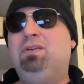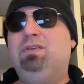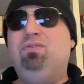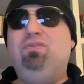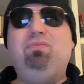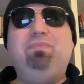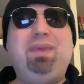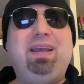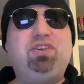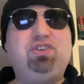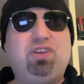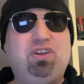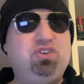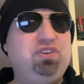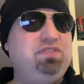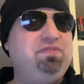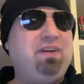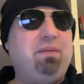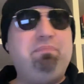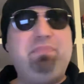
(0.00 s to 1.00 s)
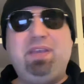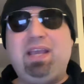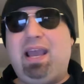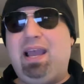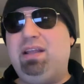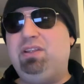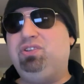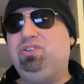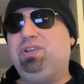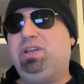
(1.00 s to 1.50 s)
un match che ci fa
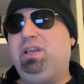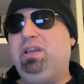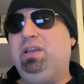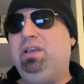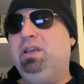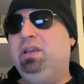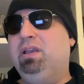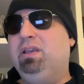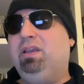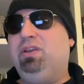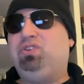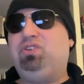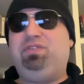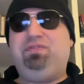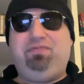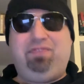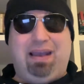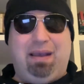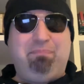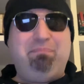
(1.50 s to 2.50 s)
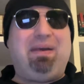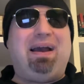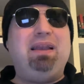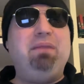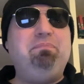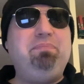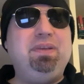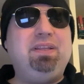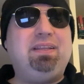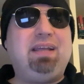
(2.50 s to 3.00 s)
piangere, che ci fa
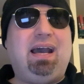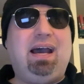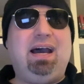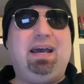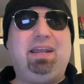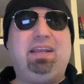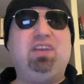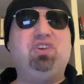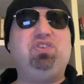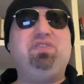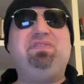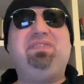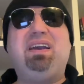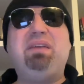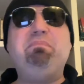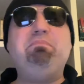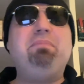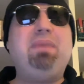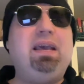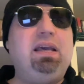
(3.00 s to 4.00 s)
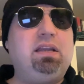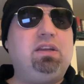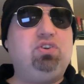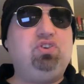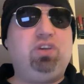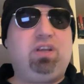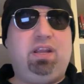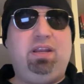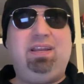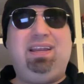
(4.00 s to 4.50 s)
palpitare, che ci fa
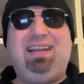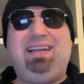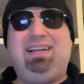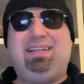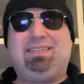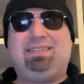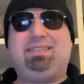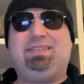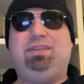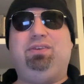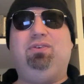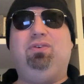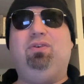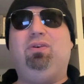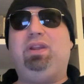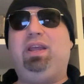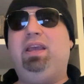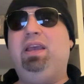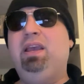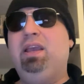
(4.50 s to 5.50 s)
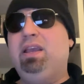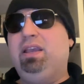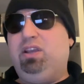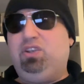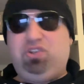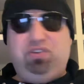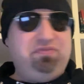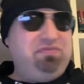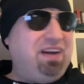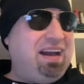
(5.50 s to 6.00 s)
immergere nell'azione,
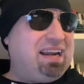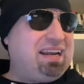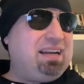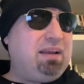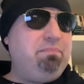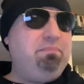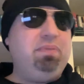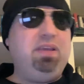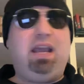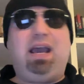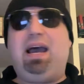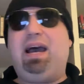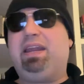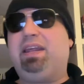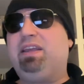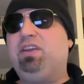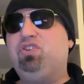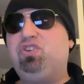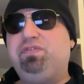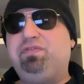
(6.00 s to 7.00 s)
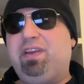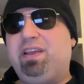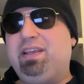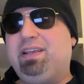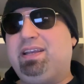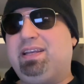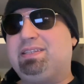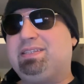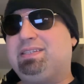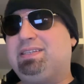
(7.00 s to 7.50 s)
che ci fa arrabbiare, che ci fa
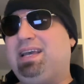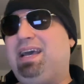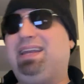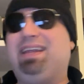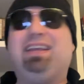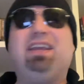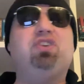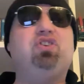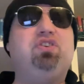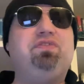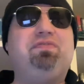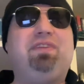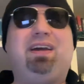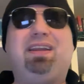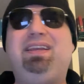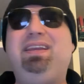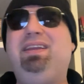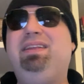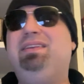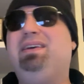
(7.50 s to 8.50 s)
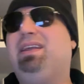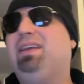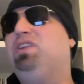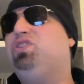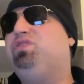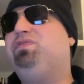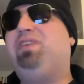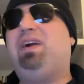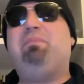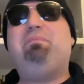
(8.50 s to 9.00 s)
incazzare, che ci fa ridere, che
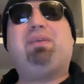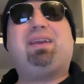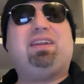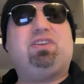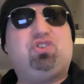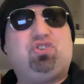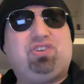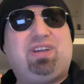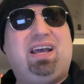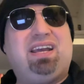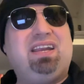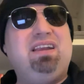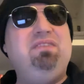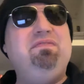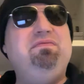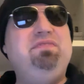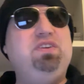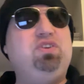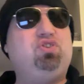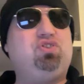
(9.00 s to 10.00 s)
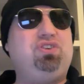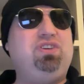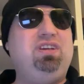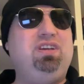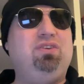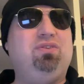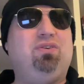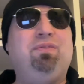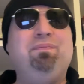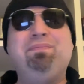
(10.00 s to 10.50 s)
ci fa abbracciare il
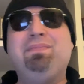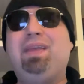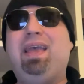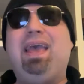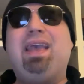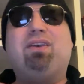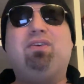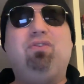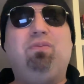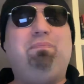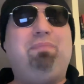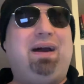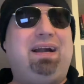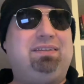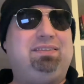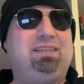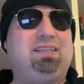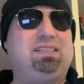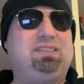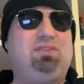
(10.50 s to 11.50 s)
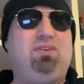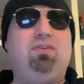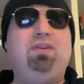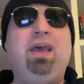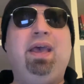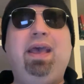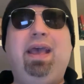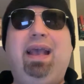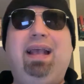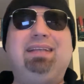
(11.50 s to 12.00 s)
vicino. Ecco,
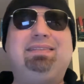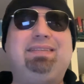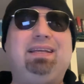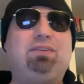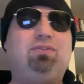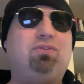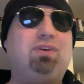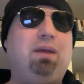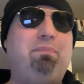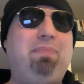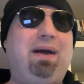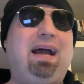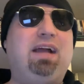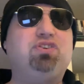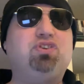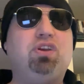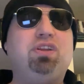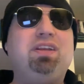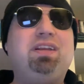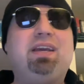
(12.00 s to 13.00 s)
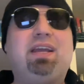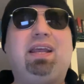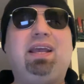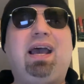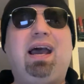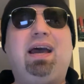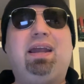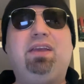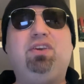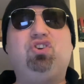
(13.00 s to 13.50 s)
Patterson è stato capace di
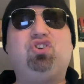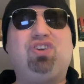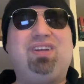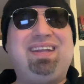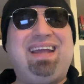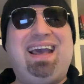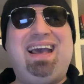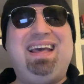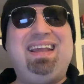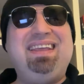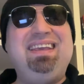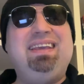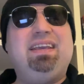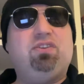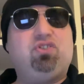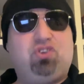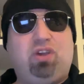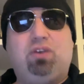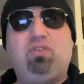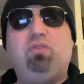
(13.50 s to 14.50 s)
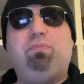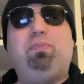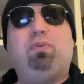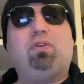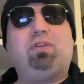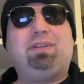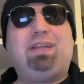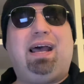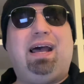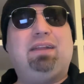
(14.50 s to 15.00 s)
creare scenari che ci hanno
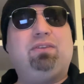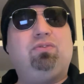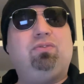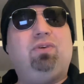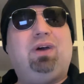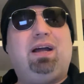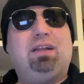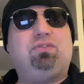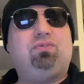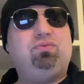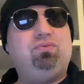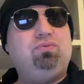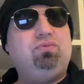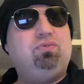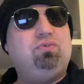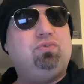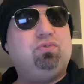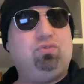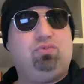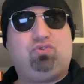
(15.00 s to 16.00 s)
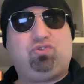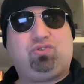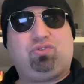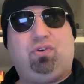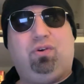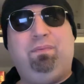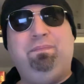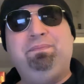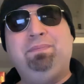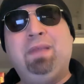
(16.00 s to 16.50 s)
portato a tutto
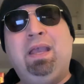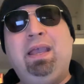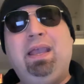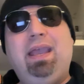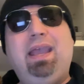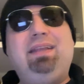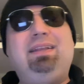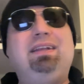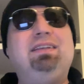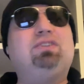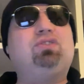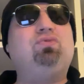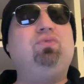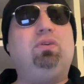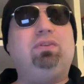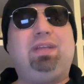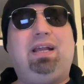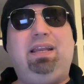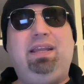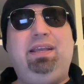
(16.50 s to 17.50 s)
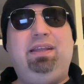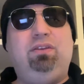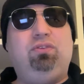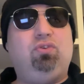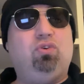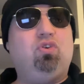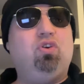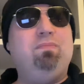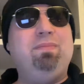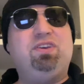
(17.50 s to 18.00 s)
ciò. E del suo
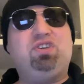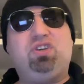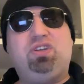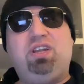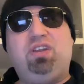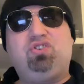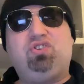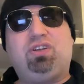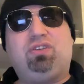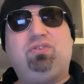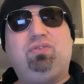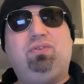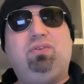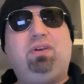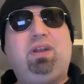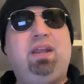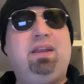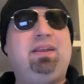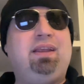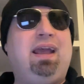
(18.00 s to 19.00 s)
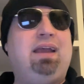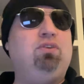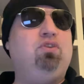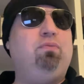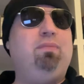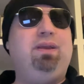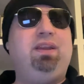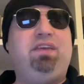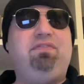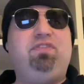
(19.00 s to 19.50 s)
talento come sceneggiatore ne
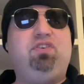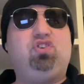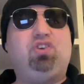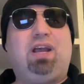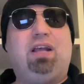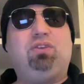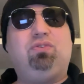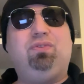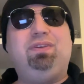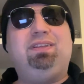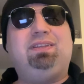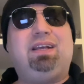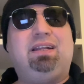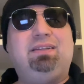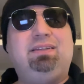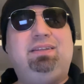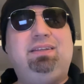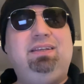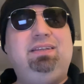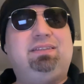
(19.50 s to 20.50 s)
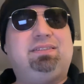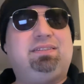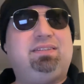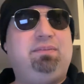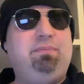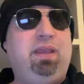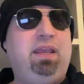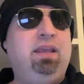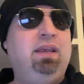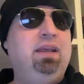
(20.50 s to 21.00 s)
hanno beneficiato in
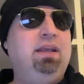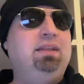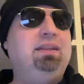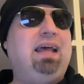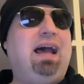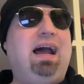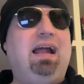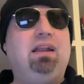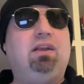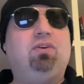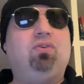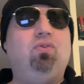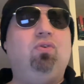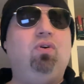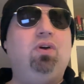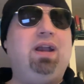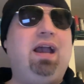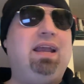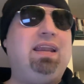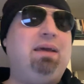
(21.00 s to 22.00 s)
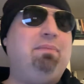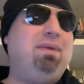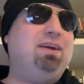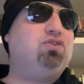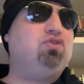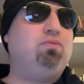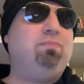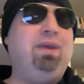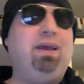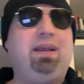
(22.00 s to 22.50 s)
tantissimi, da Hulk Hogan a
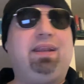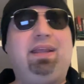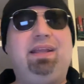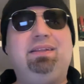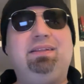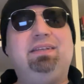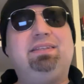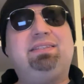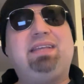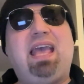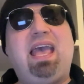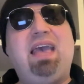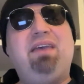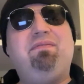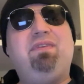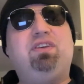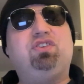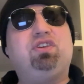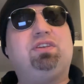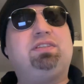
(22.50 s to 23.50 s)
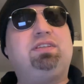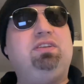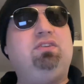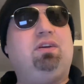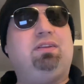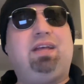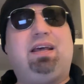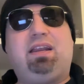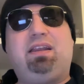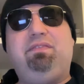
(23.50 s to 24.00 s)
Macho Man Randy Savage,
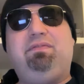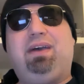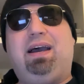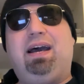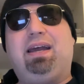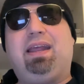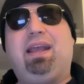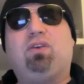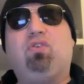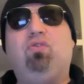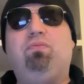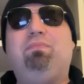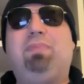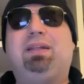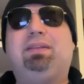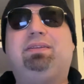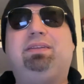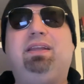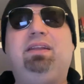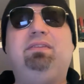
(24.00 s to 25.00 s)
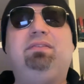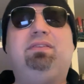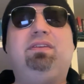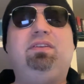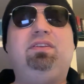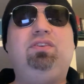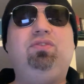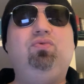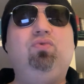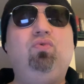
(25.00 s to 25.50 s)
sino ad arrivare a
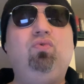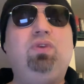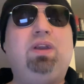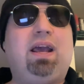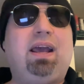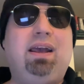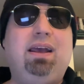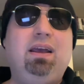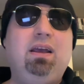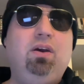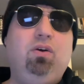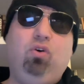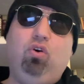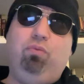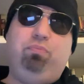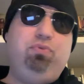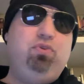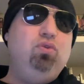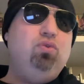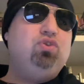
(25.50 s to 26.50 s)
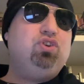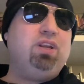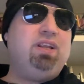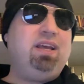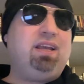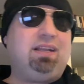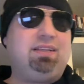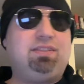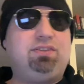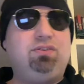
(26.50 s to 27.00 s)
combattenti di una o più
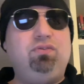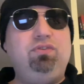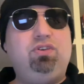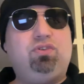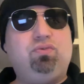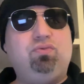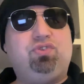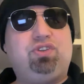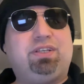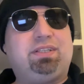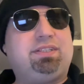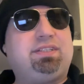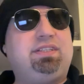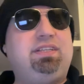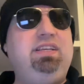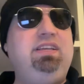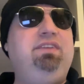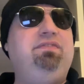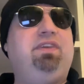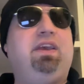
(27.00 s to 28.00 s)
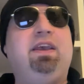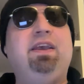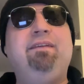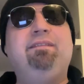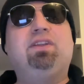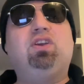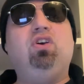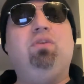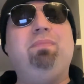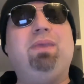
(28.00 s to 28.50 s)
generazioni successive,
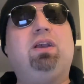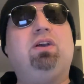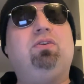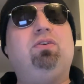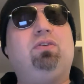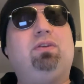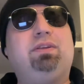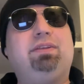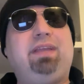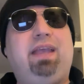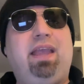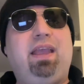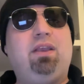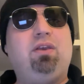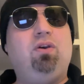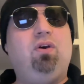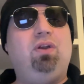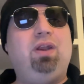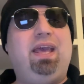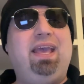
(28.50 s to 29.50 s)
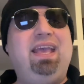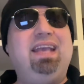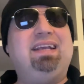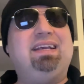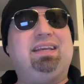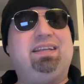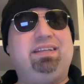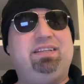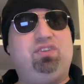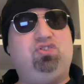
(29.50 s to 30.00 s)
come Kurt Angle e
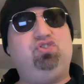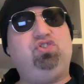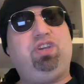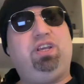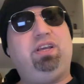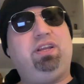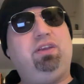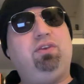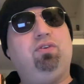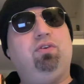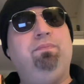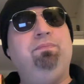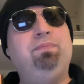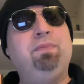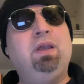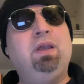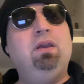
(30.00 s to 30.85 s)
Chris J. Gerico.